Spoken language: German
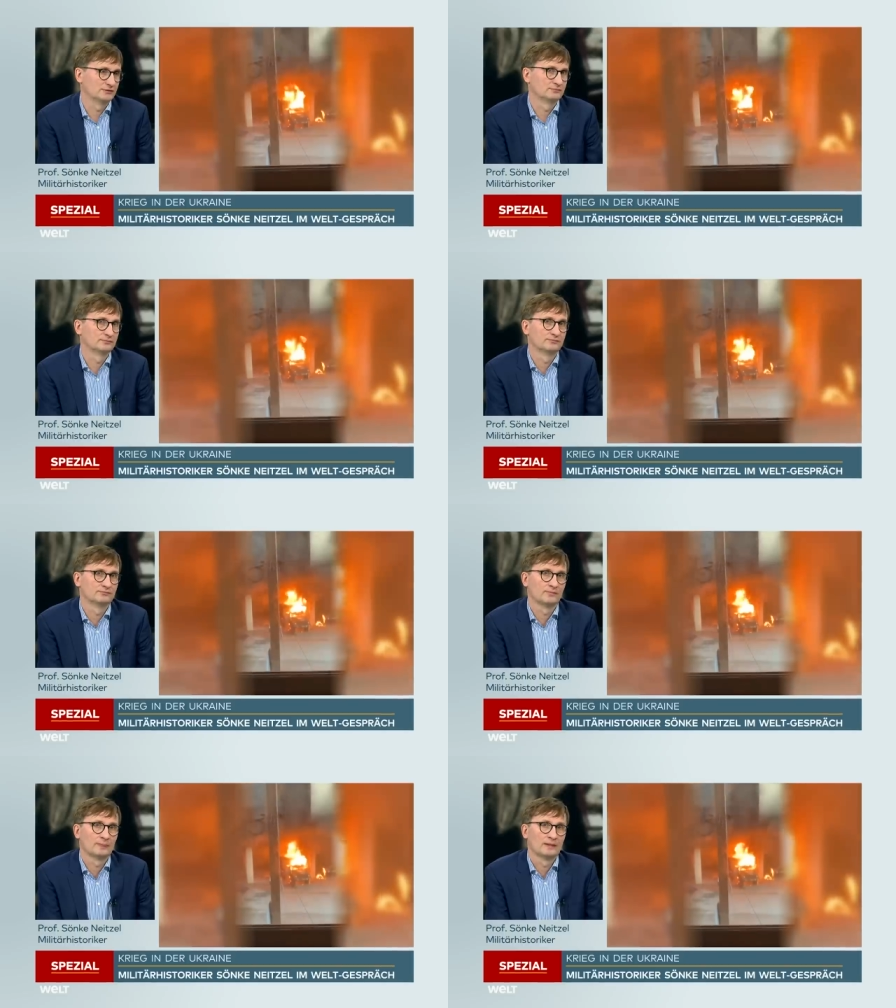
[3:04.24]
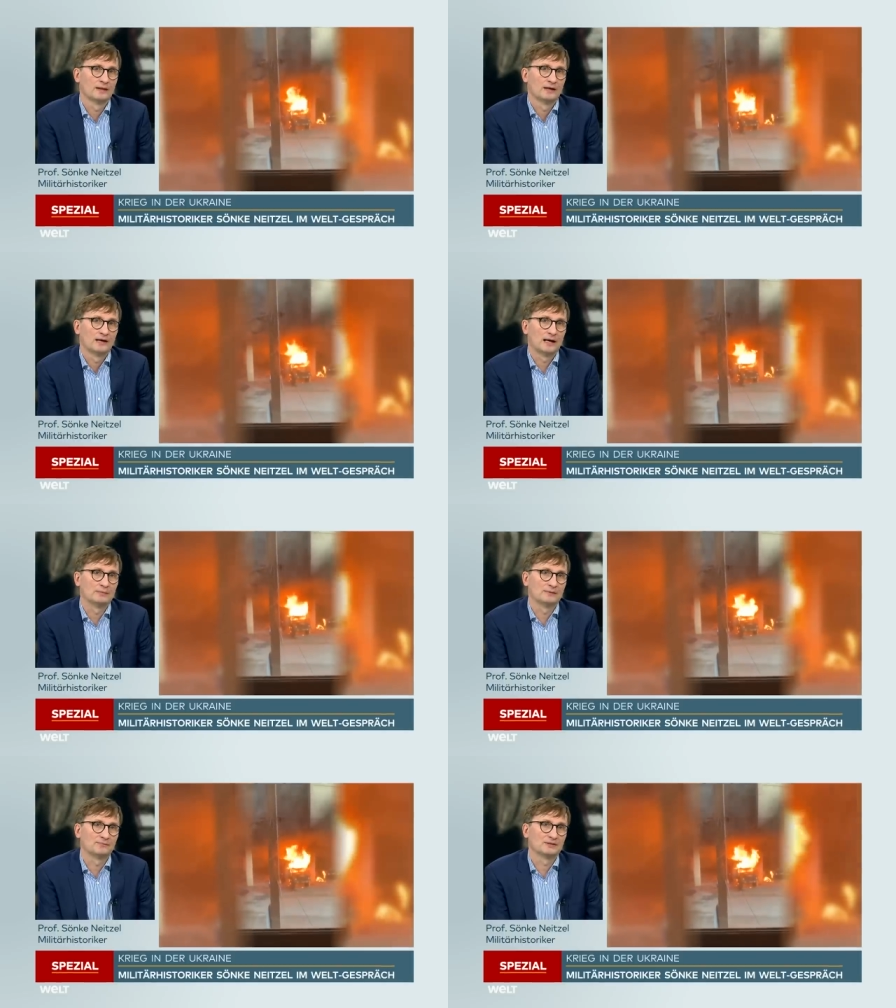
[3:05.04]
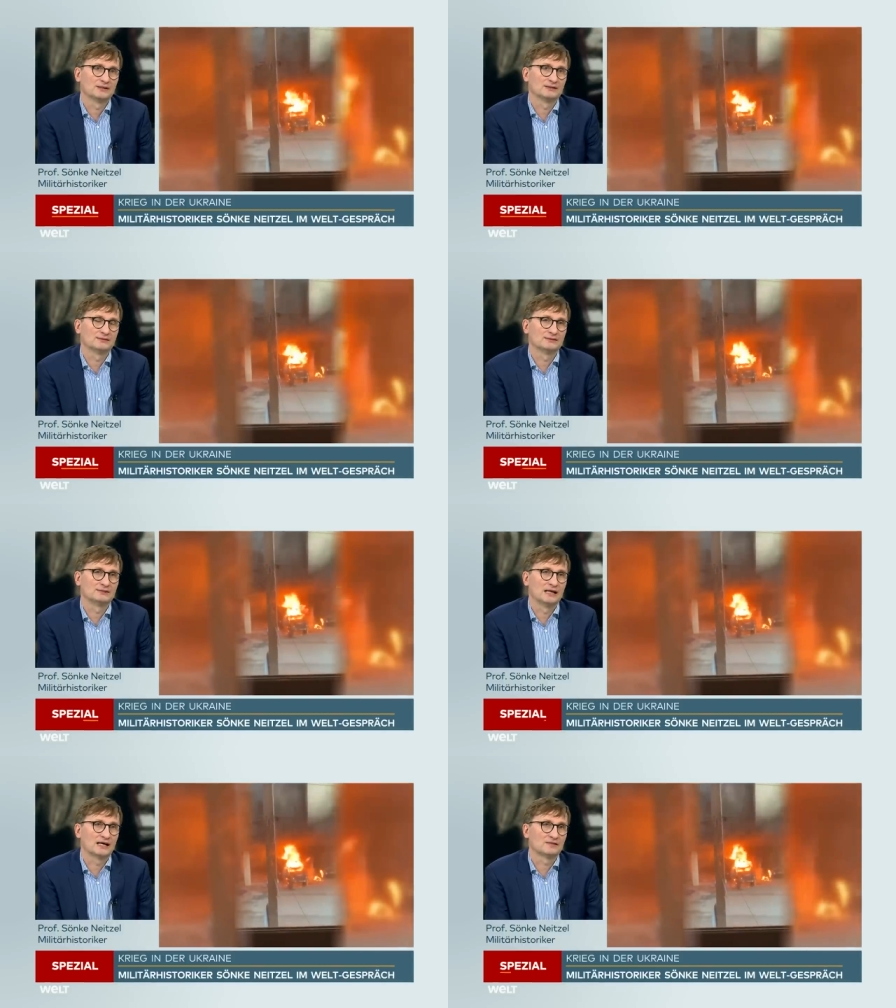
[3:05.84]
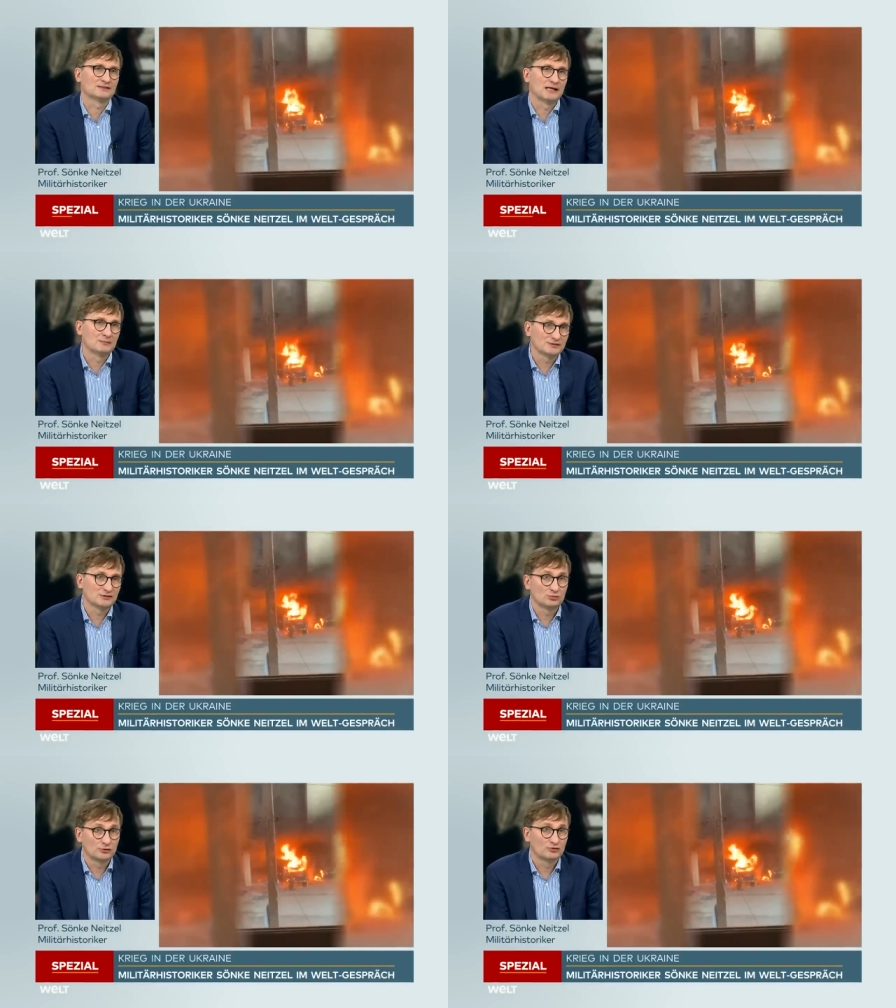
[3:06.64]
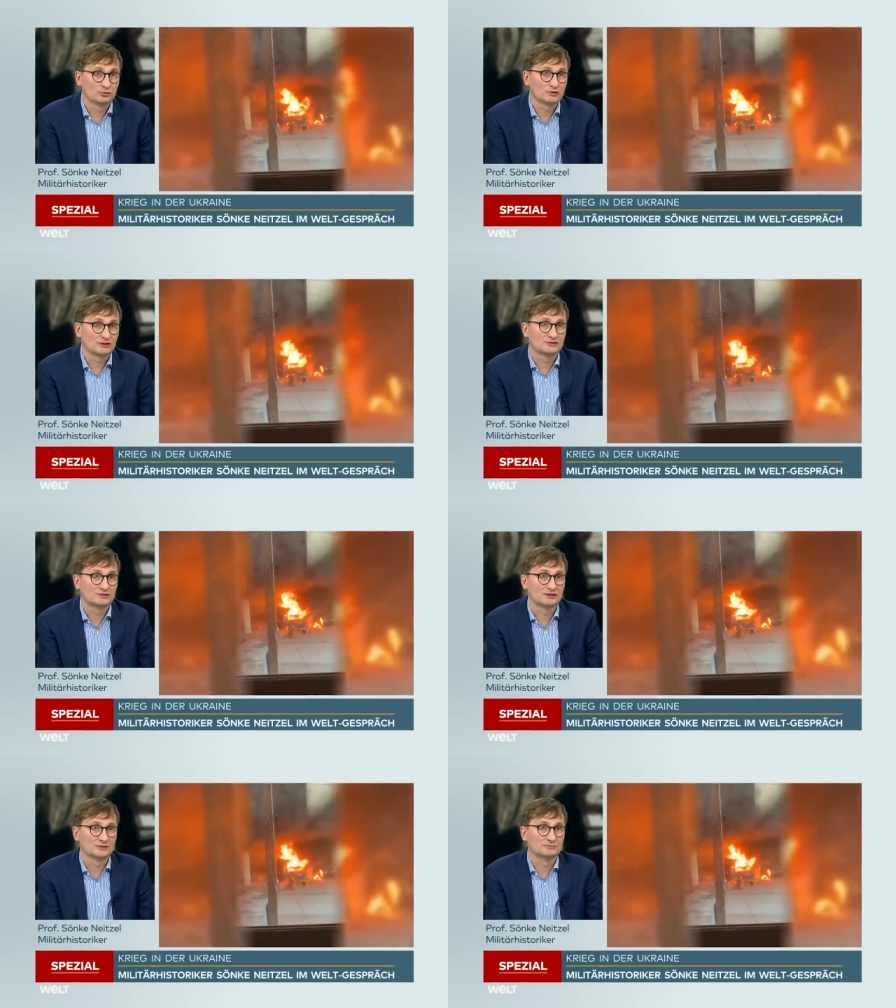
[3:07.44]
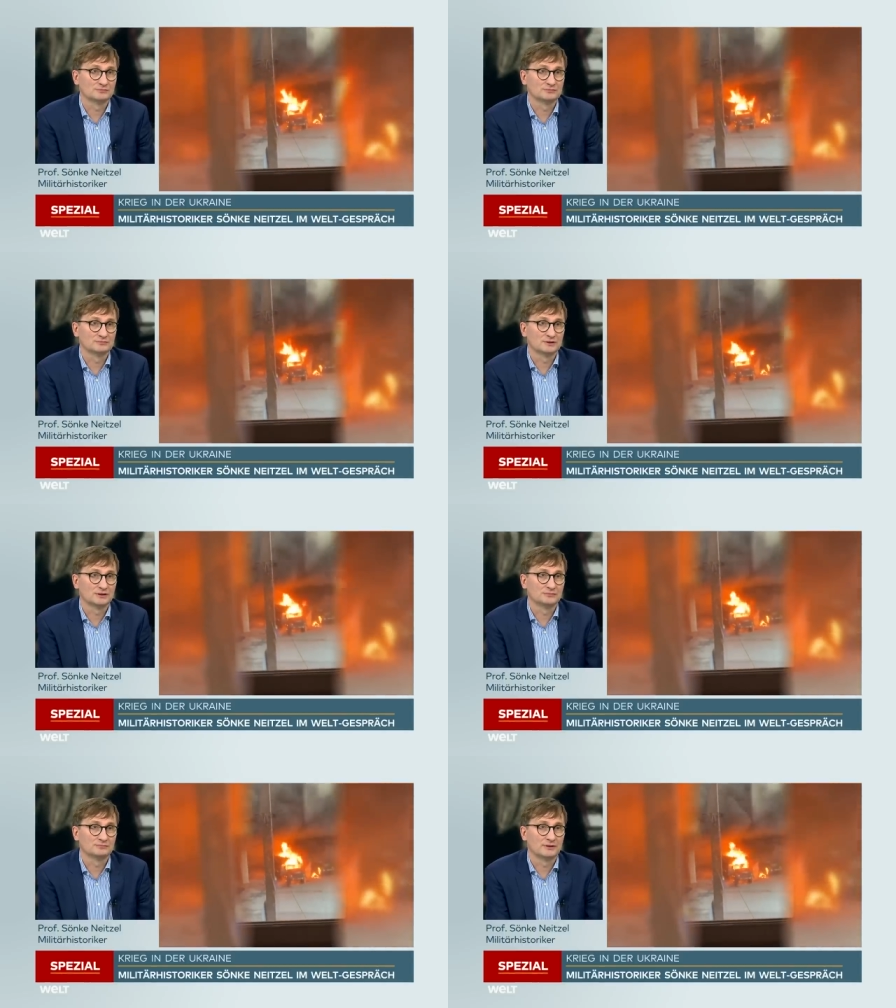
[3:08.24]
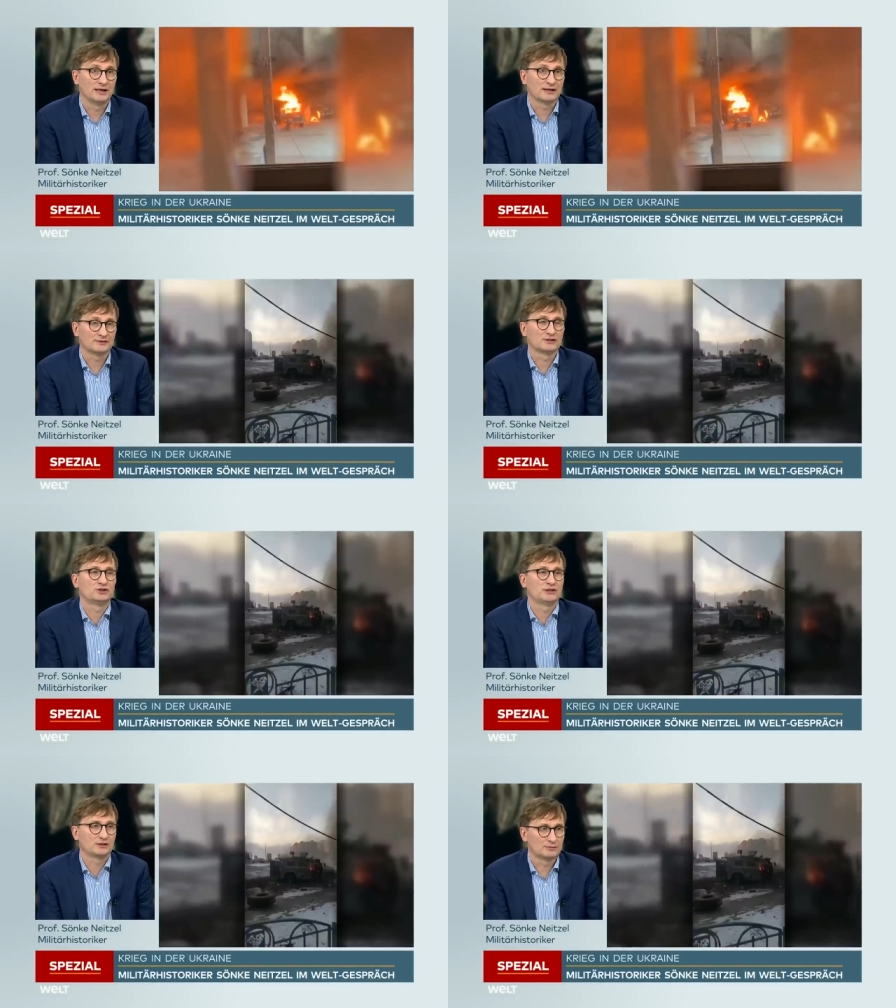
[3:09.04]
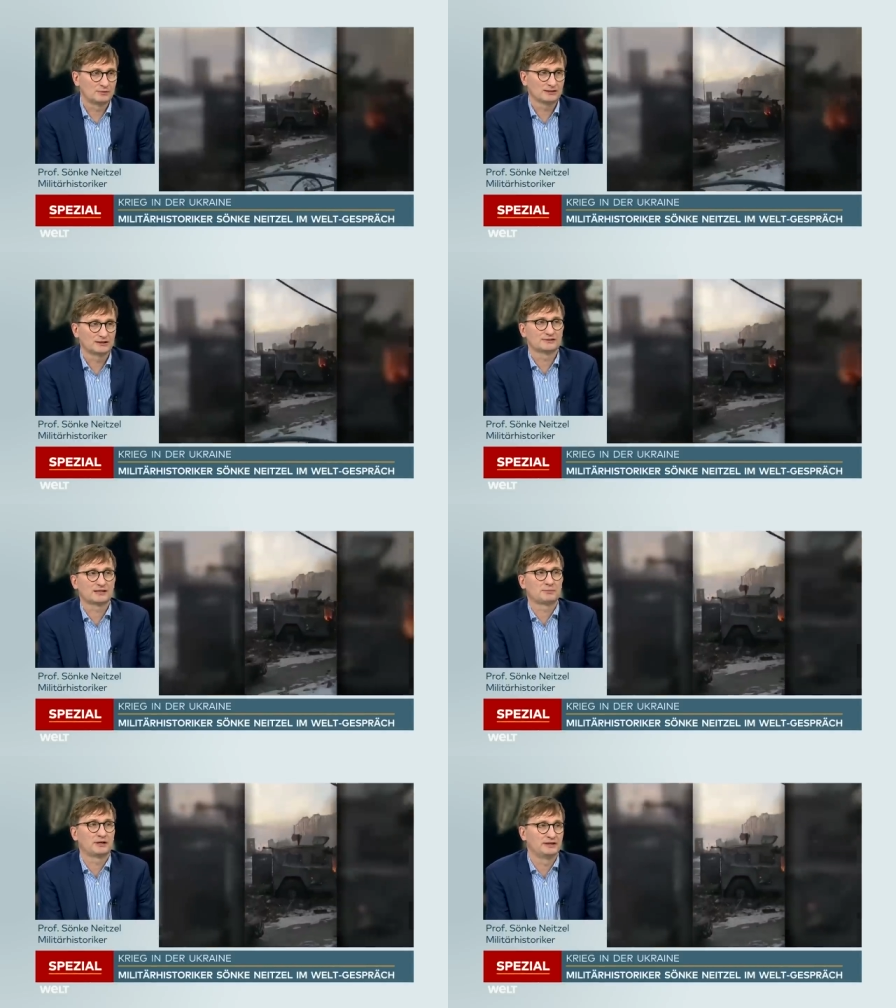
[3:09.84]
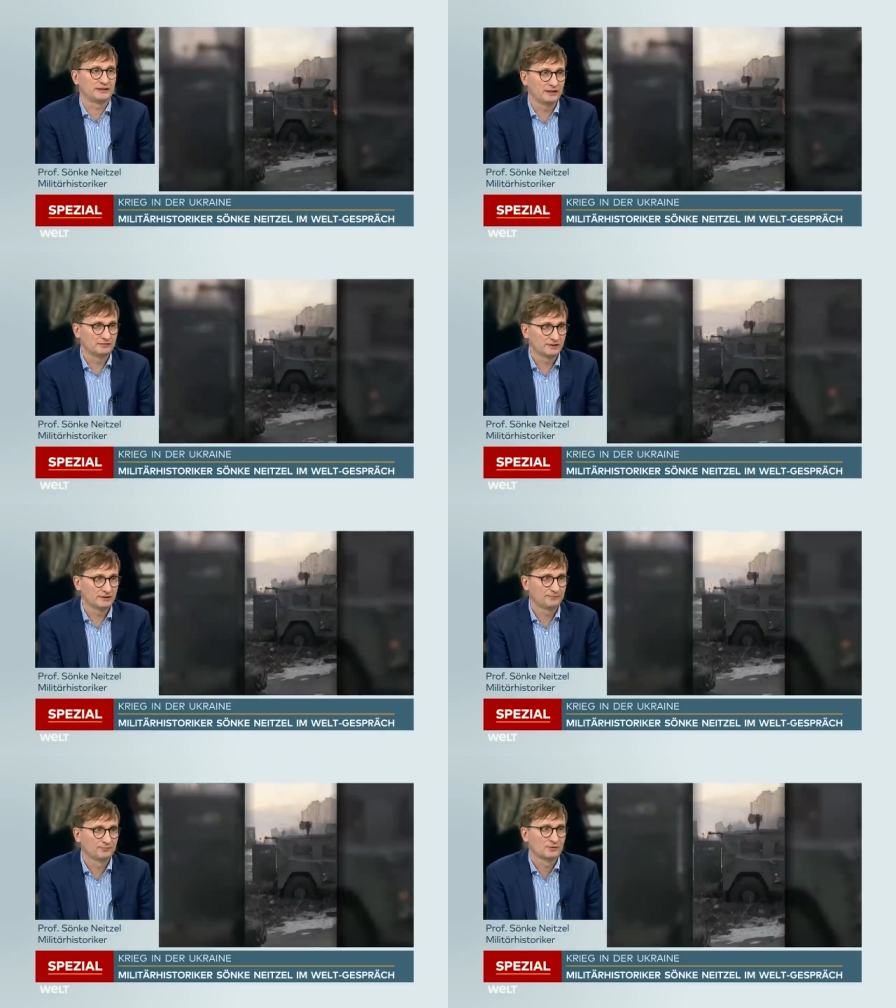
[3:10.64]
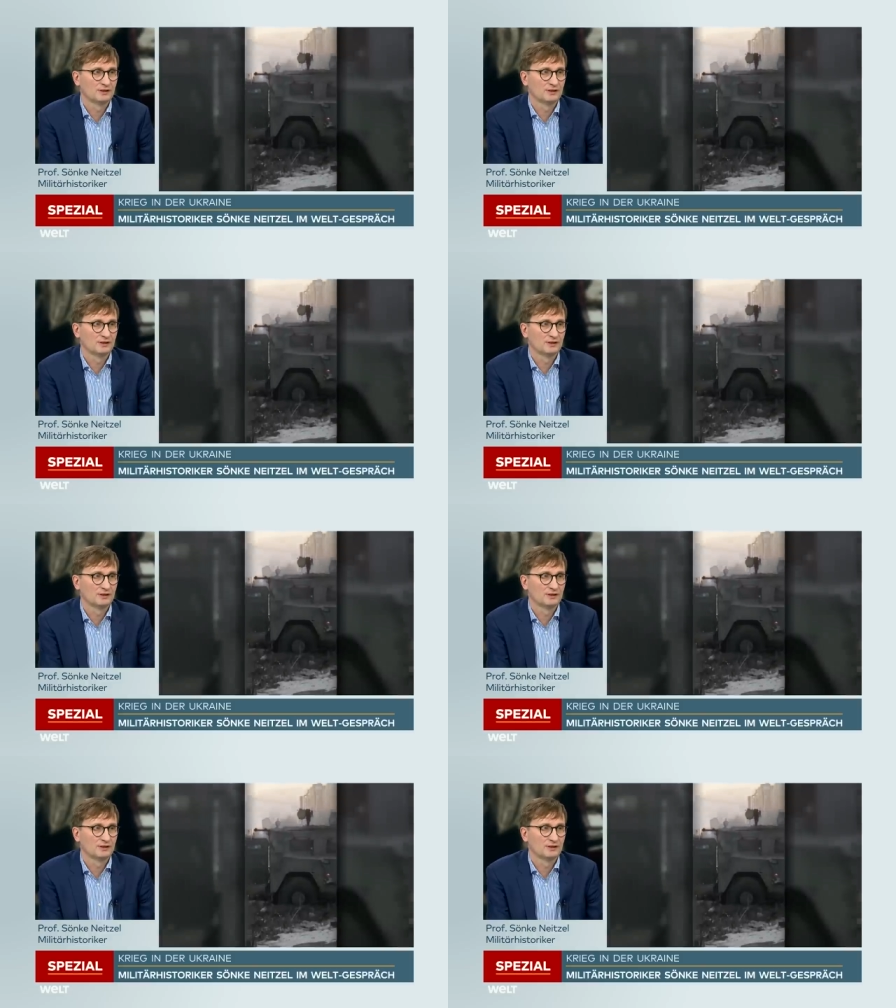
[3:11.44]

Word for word: Äh, aber äh, die Lage war damals natürlich so, dass ähm, ähm, er das geschickt gemacht hat. Es gab keine Gegenwehr.